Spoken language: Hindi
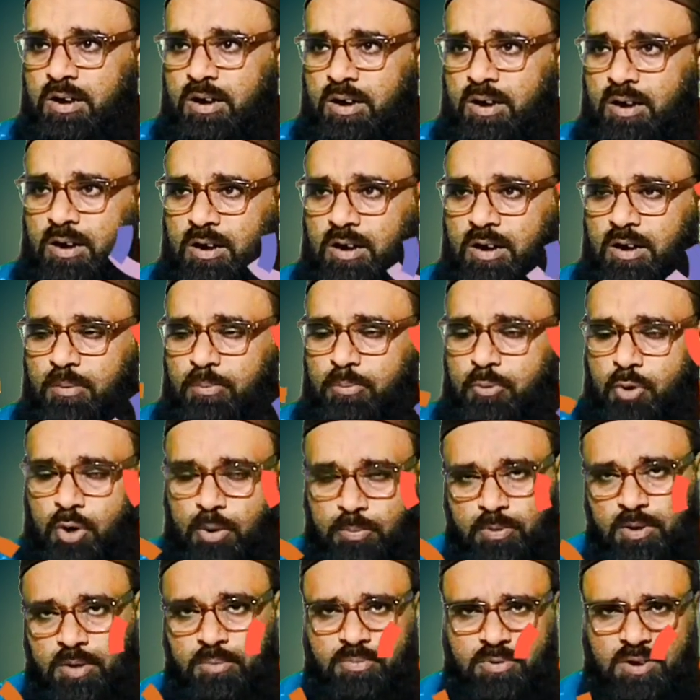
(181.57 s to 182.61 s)

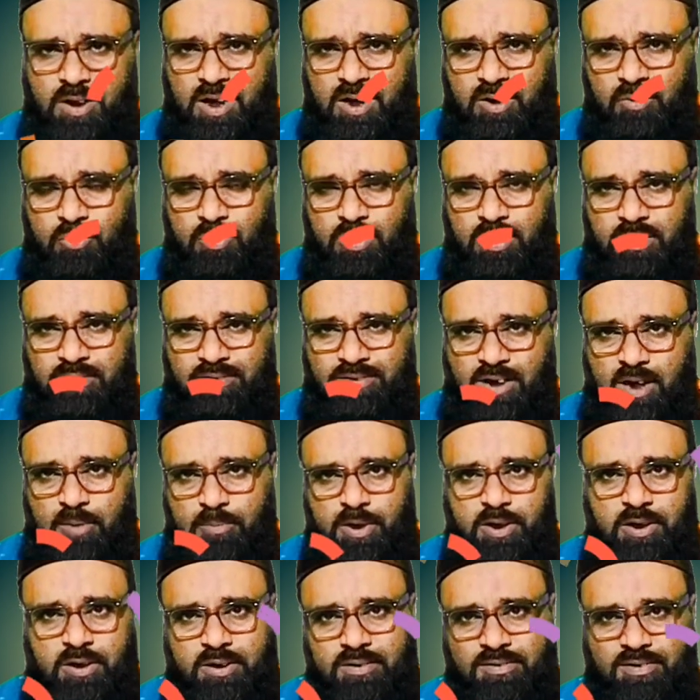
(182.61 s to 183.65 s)
प्रॉब्लम का कोई
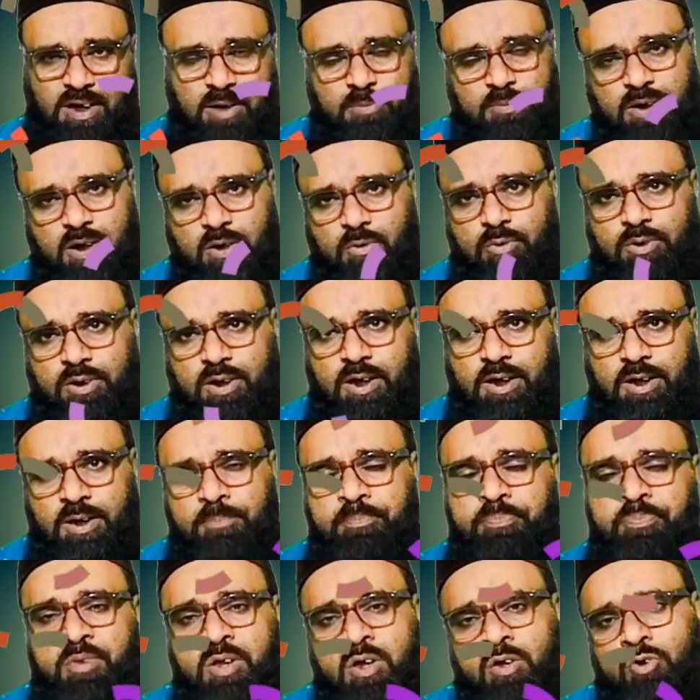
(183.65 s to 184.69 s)
सामान सामना होता है
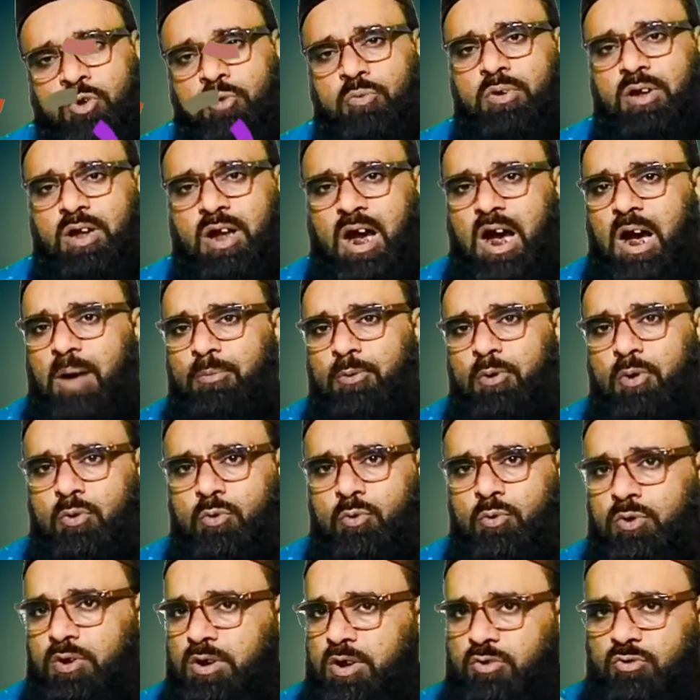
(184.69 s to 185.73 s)
तो फिर आप लोग
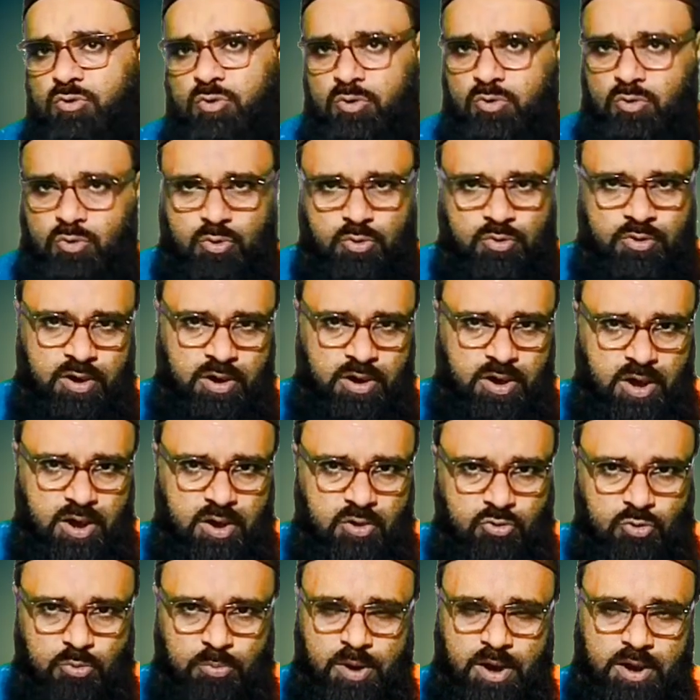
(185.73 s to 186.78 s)
उनतीस को जुलूस
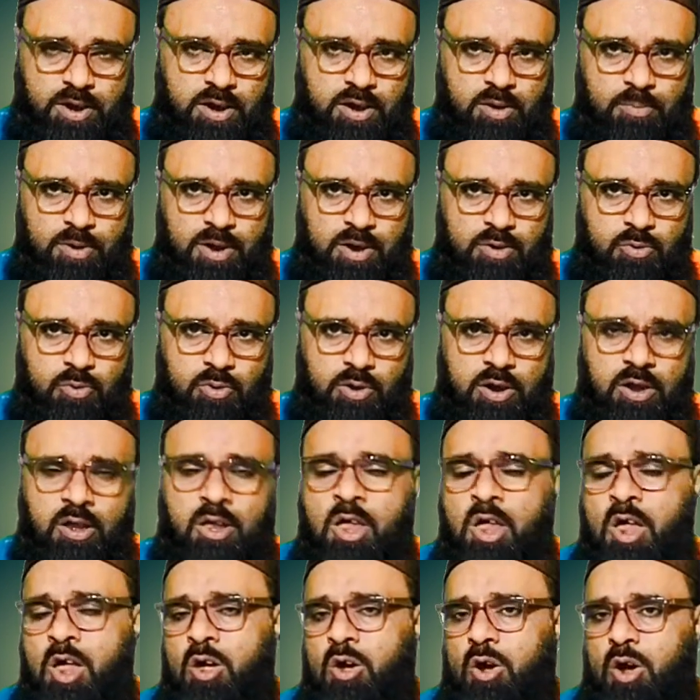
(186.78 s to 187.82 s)
निकालें जुमा की नमाज़ होगी
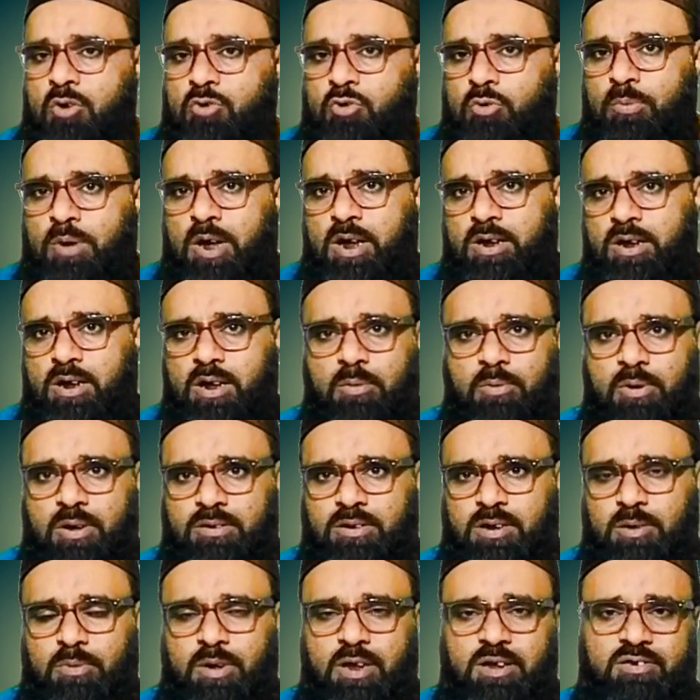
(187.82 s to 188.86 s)
और जुमा की नमाज़
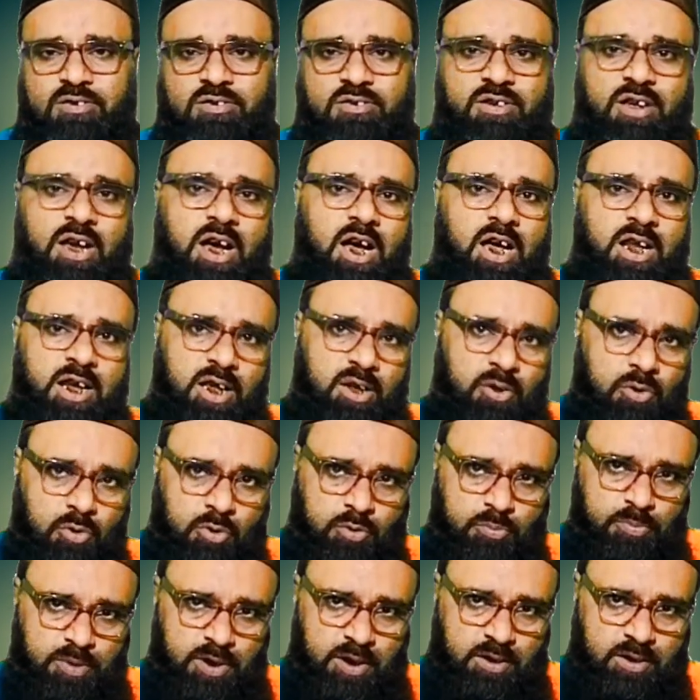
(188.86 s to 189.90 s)
के बाद सारे
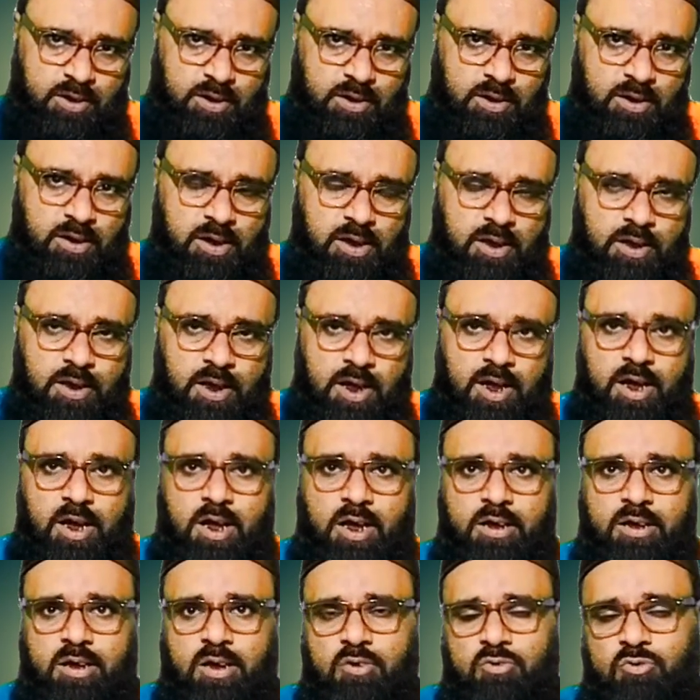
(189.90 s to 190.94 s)
लोग मिलकर
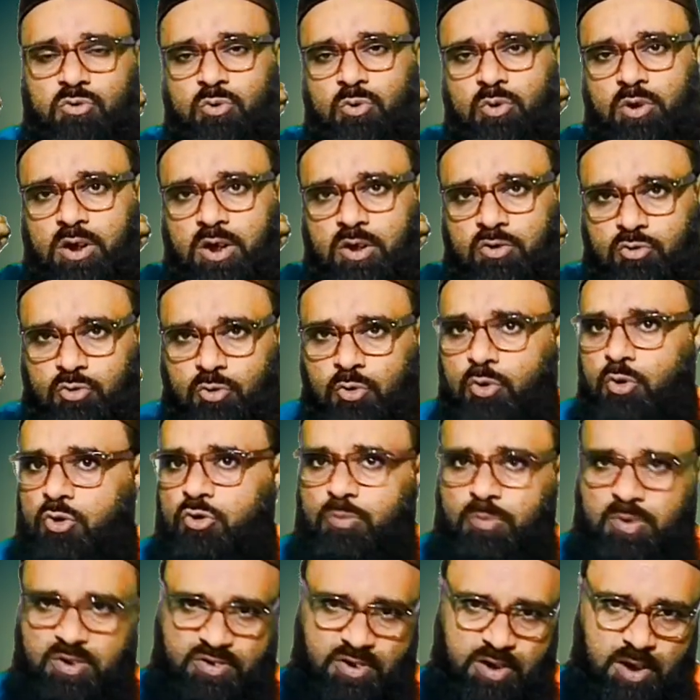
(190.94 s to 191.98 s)
अल्लाह के रसूल के जुलूस
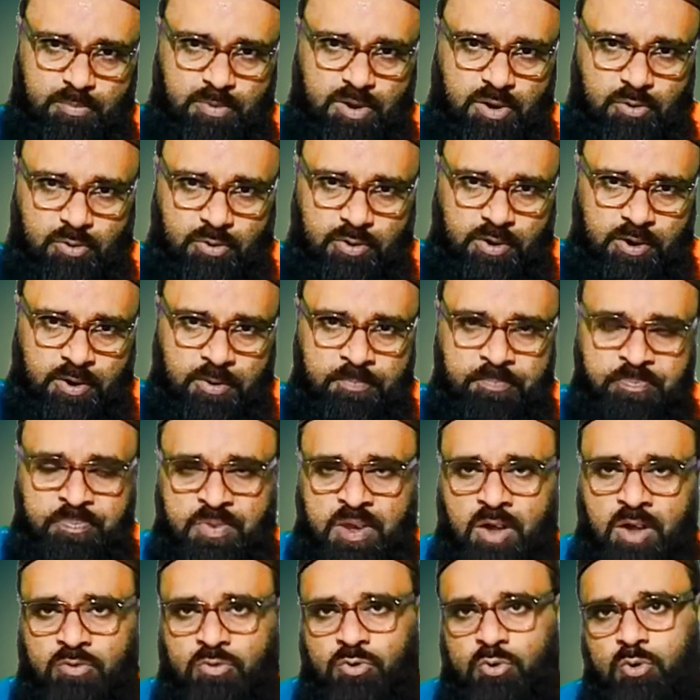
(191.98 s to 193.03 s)
में शामिल होंगे
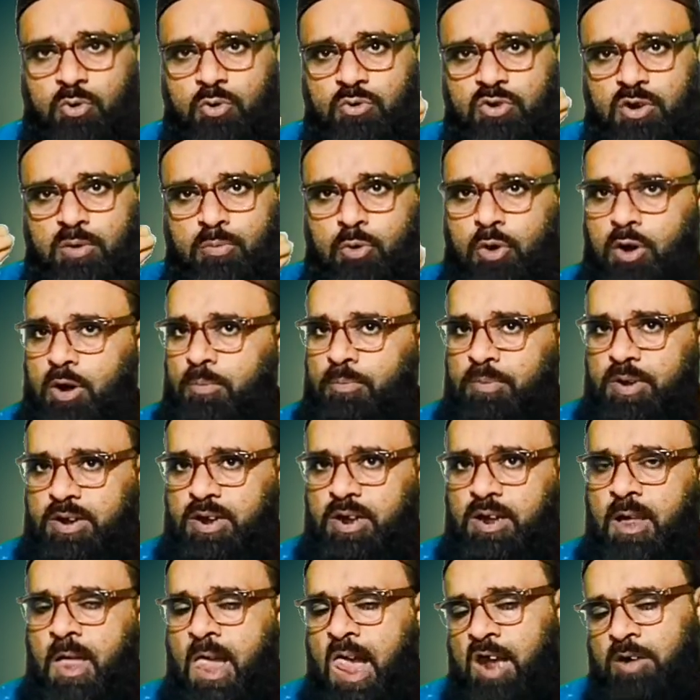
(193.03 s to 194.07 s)
जुलूस
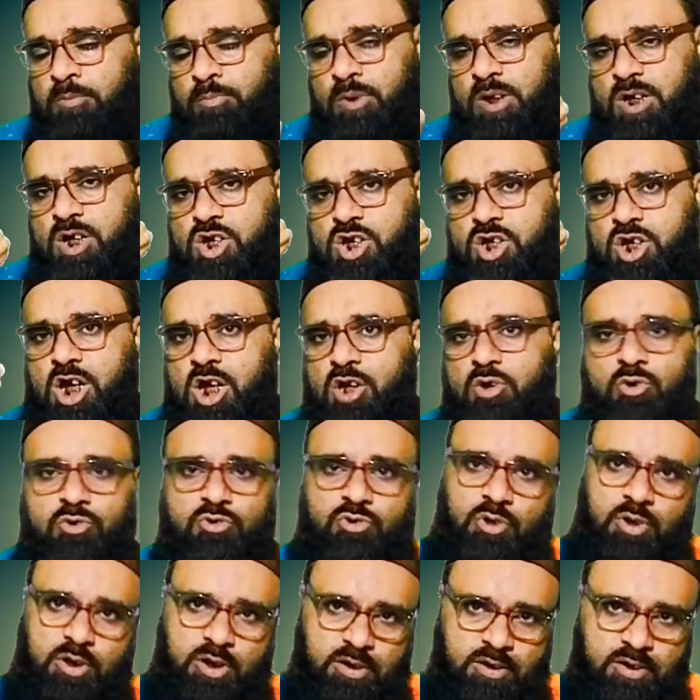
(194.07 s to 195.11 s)
मोहम्मदी बड़ी शान व
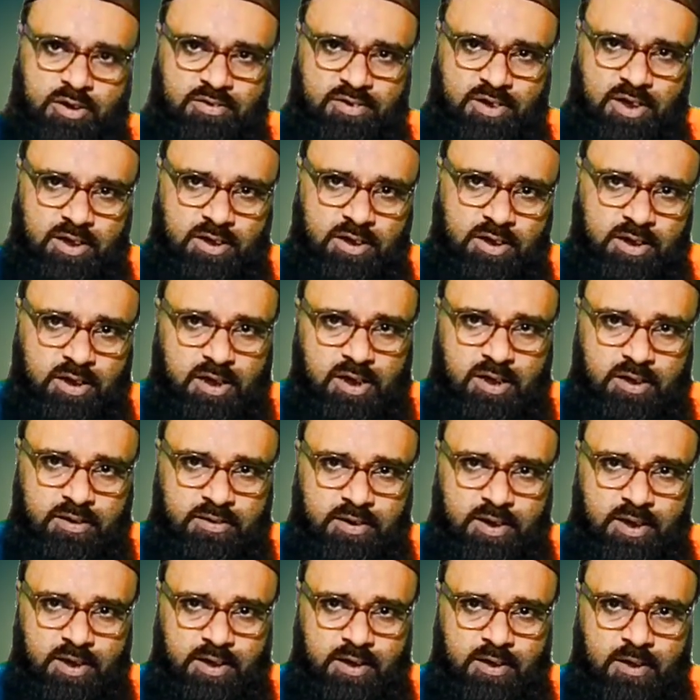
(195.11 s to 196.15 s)
शौकत के साथ निकाला
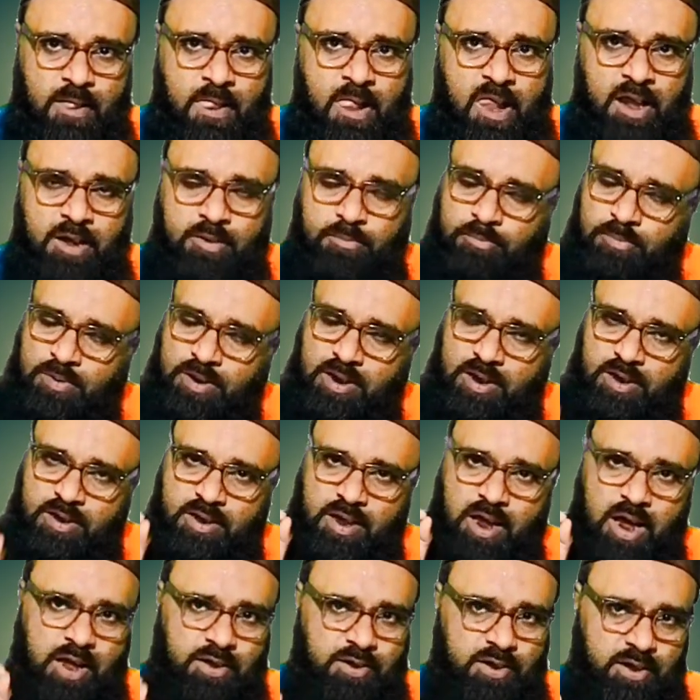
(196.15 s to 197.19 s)
जाएगा मगर
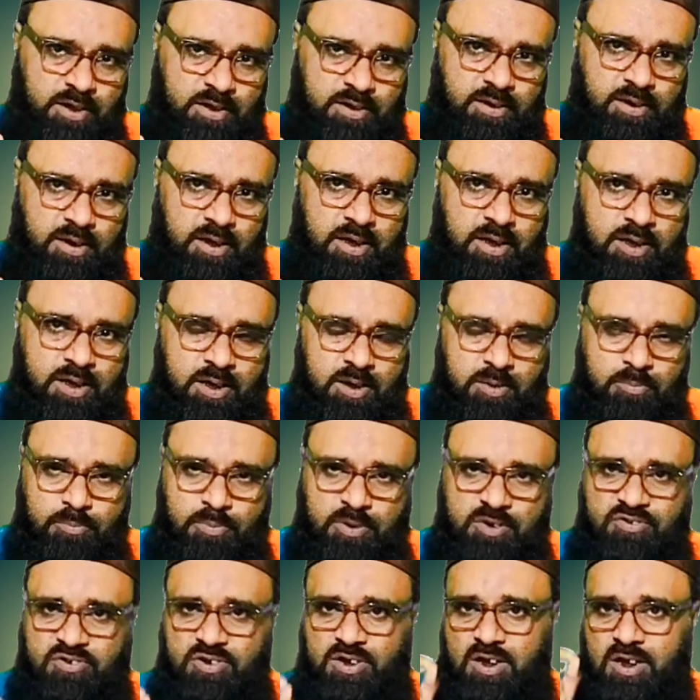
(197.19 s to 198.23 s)
याद रखिए
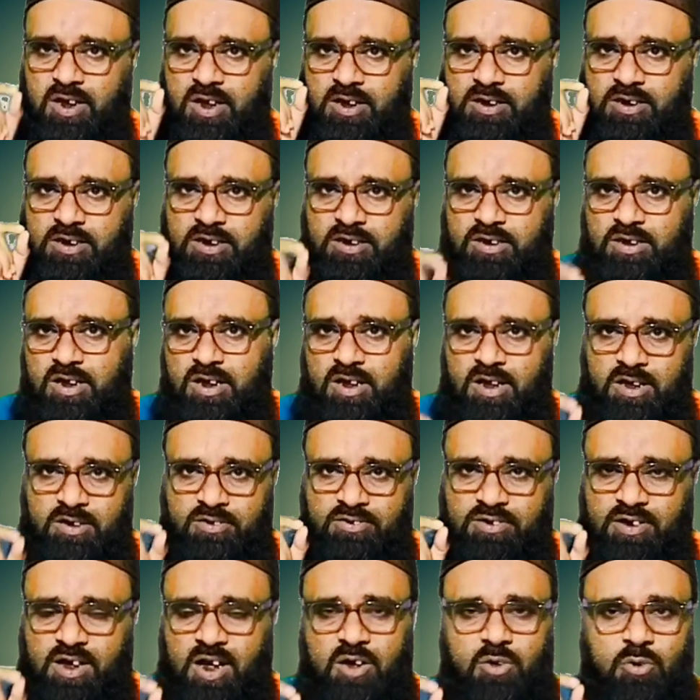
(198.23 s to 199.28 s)
पिछले कितने
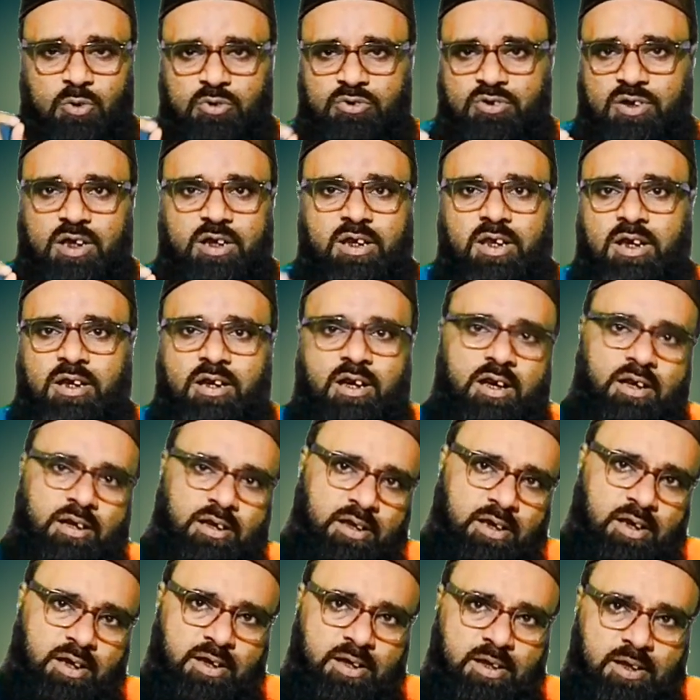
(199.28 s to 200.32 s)
सालों से देखा
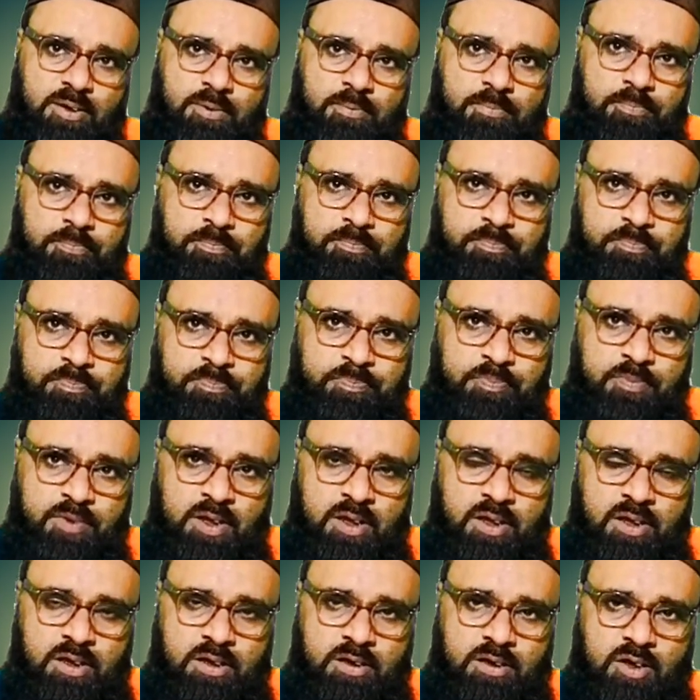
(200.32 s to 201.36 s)
गया है
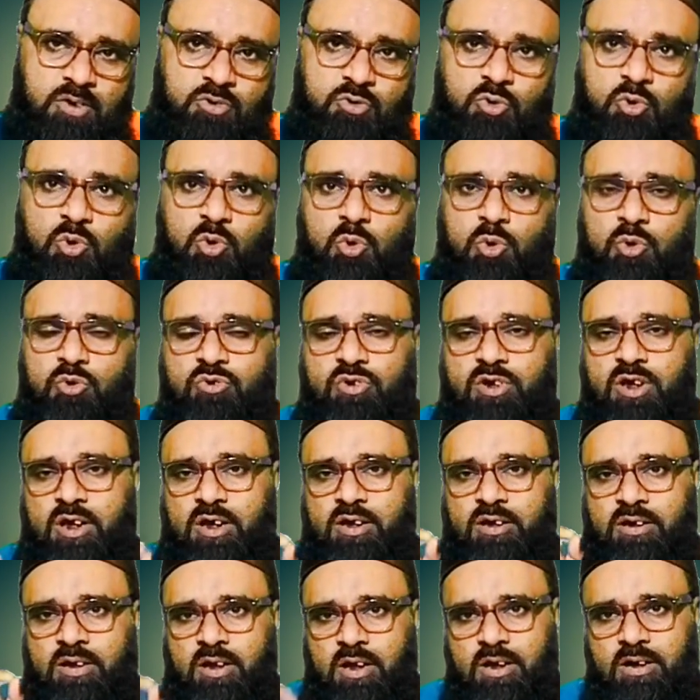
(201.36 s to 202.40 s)
कि जुलूस के
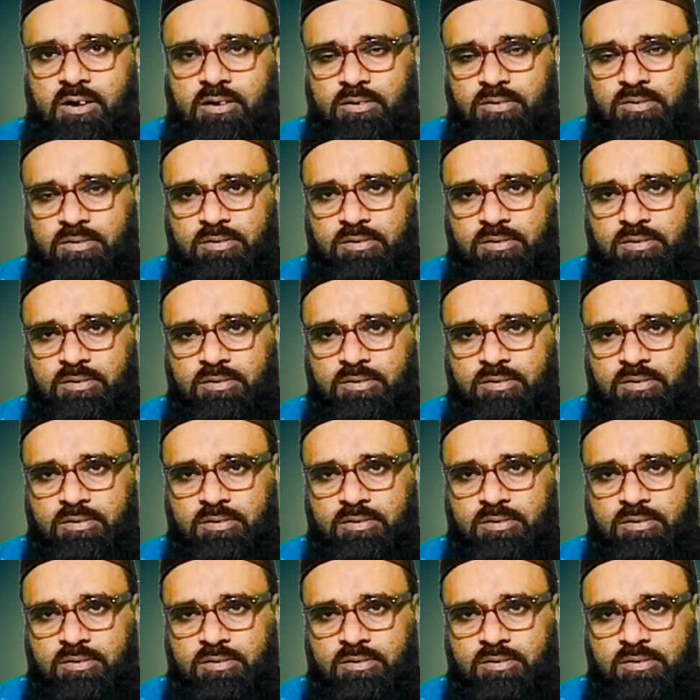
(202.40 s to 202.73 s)
अंदर